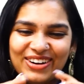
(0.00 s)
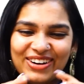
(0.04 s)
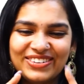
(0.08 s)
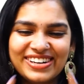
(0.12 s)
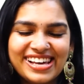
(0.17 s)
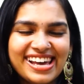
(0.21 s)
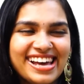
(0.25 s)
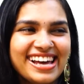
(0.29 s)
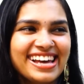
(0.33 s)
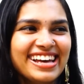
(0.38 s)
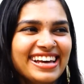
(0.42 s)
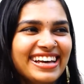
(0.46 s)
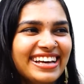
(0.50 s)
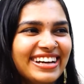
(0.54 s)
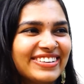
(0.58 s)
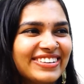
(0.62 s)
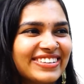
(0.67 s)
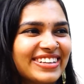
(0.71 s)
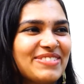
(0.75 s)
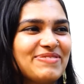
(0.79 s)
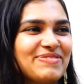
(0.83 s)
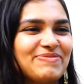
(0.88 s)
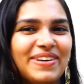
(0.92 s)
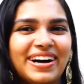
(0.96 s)
அப்படியே
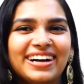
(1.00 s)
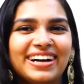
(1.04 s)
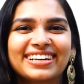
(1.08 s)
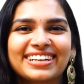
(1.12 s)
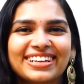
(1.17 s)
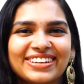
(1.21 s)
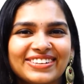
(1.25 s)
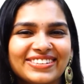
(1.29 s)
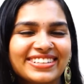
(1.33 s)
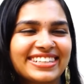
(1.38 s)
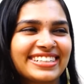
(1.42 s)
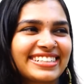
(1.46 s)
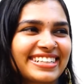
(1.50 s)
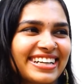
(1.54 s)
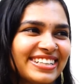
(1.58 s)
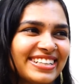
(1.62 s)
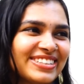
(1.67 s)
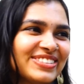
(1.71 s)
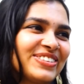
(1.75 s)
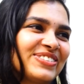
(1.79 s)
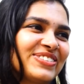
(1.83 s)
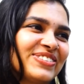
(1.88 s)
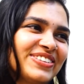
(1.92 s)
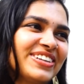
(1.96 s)
அப்படியே பாட்டில் அப்படியே
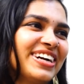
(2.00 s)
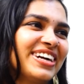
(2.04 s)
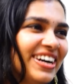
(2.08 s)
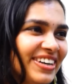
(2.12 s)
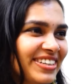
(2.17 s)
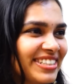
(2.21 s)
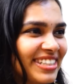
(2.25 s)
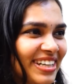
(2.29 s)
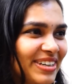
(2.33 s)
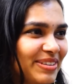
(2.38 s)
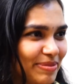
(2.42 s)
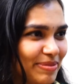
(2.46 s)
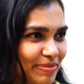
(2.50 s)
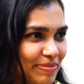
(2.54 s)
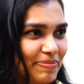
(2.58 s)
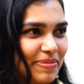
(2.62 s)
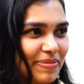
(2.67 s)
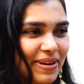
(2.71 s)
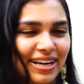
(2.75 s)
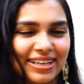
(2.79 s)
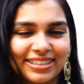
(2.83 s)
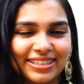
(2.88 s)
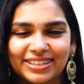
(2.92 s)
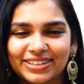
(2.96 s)
ட்ரான்ஸ்ஃபர் பண்ணணும் அப்படிதான்
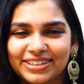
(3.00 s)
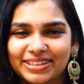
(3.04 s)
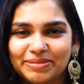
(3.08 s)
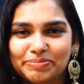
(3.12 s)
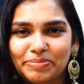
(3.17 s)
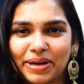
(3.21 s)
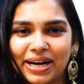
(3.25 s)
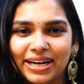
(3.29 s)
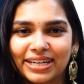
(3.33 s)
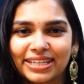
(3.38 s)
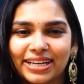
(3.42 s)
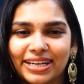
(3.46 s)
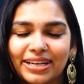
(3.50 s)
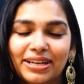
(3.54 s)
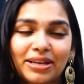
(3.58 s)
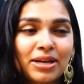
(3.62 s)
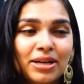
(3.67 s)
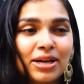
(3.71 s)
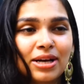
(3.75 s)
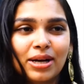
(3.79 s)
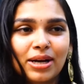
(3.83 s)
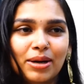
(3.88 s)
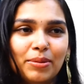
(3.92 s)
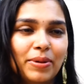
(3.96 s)
பாடினேன் பாடினேன்
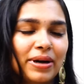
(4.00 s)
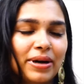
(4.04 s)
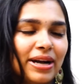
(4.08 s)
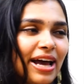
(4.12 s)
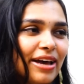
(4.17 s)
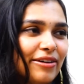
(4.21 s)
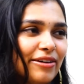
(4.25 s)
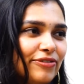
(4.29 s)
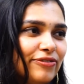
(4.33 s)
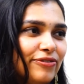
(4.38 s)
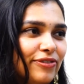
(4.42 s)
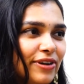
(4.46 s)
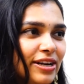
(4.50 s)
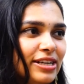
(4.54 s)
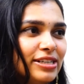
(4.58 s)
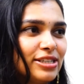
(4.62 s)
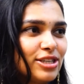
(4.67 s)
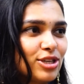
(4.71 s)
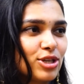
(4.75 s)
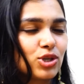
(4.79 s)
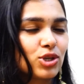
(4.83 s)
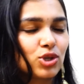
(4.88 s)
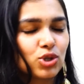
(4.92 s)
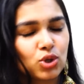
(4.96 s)
பட் ஐ
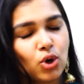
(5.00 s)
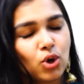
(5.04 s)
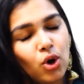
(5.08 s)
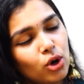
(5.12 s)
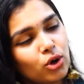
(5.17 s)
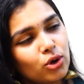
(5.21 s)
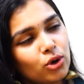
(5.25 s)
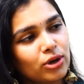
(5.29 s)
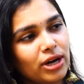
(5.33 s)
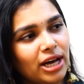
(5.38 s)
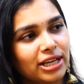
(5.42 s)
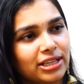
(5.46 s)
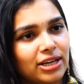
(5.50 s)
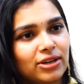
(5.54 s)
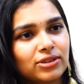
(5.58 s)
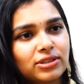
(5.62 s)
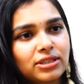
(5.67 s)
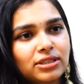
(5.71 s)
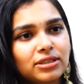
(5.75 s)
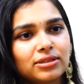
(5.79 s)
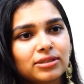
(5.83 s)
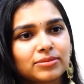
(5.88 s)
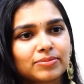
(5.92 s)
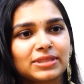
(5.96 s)
ஃபெல்ட் ஸோ குட் அதாவது